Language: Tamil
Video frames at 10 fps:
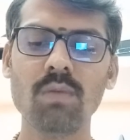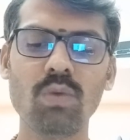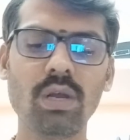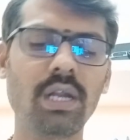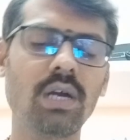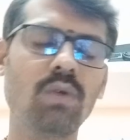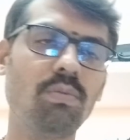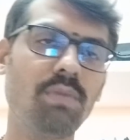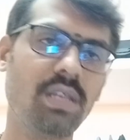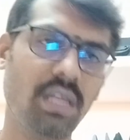முருகனுக்கு
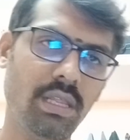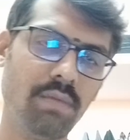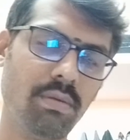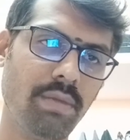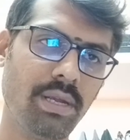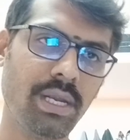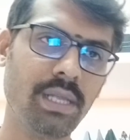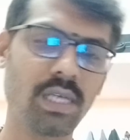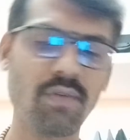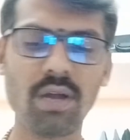ஒன்பது நெய்தீபம் ஏற்றி
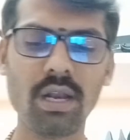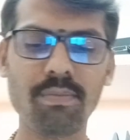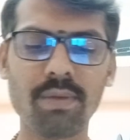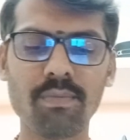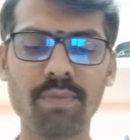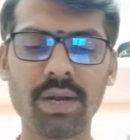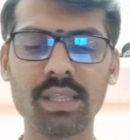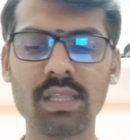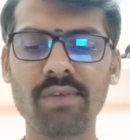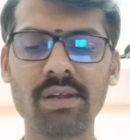செவ்வாழை படம்
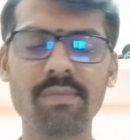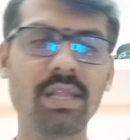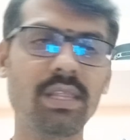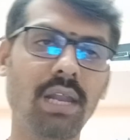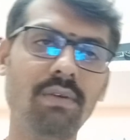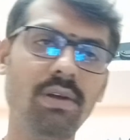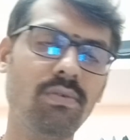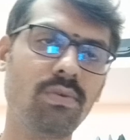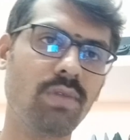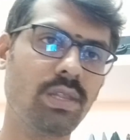படைத்து வழிபட
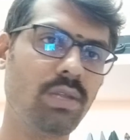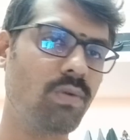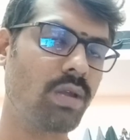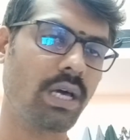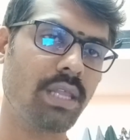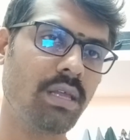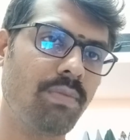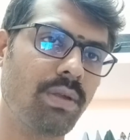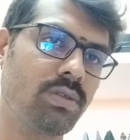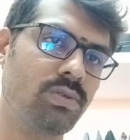தனவரவு வந்து உங்களுக்கு
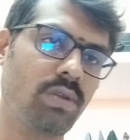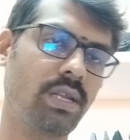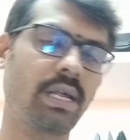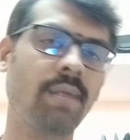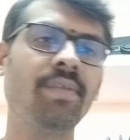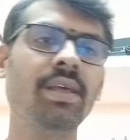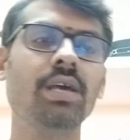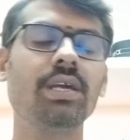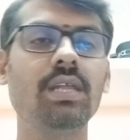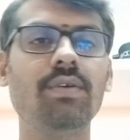அதிகப்படுத்துன்னு சொல்லியிருக்கேன்
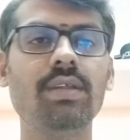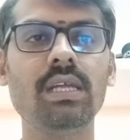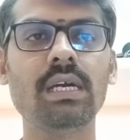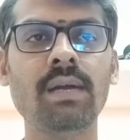இதை வந்து